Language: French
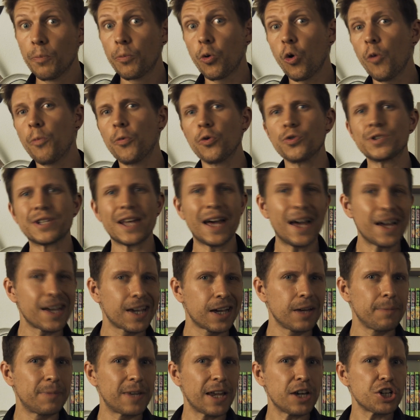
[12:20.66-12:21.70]
propose un
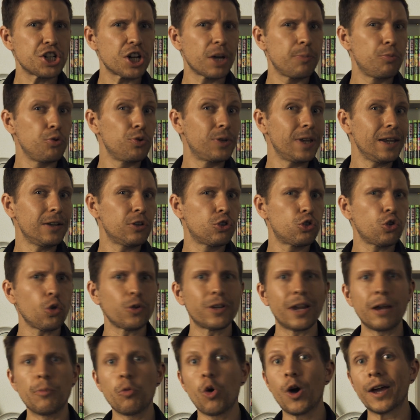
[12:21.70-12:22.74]
cryptage réputé
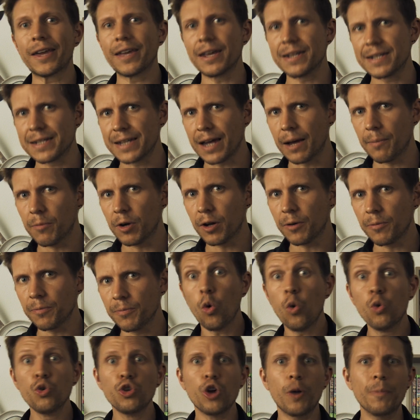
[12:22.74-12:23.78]
totalement incassable
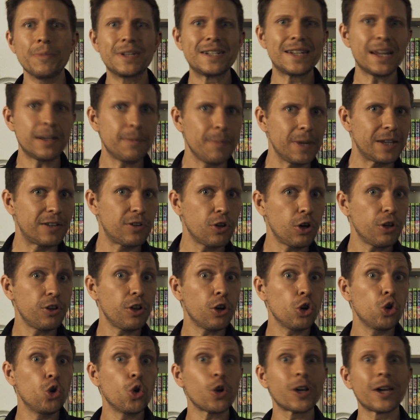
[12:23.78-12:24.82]
on nomme cette méthode
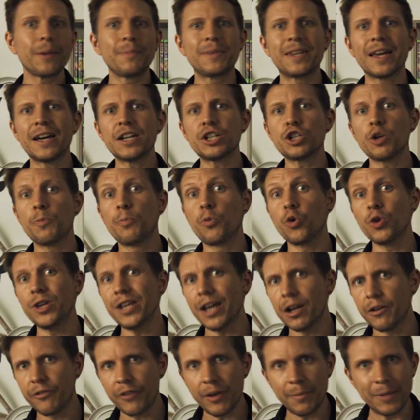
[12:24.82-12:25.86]
le cryptage
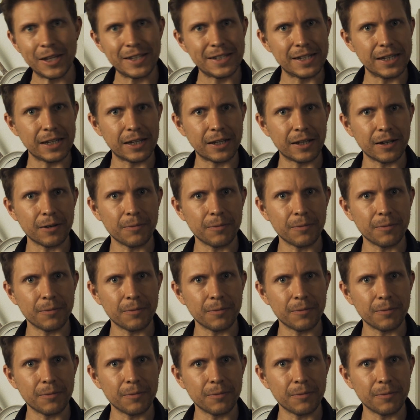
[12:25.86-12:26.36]
polyalphabétique.